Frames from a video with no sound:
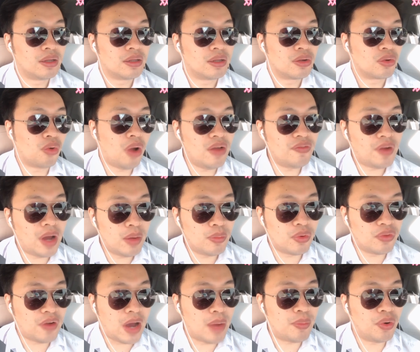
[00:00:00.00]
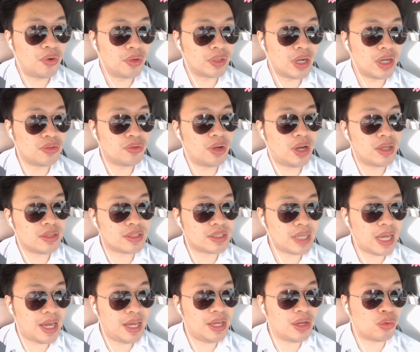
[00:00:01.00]
官方不发布，然后说
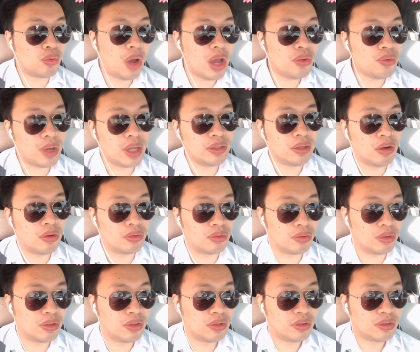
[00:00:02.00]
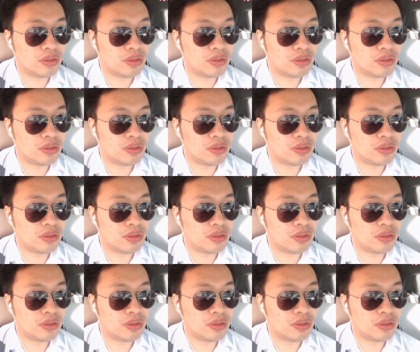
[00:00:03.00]
CIA 官员透露，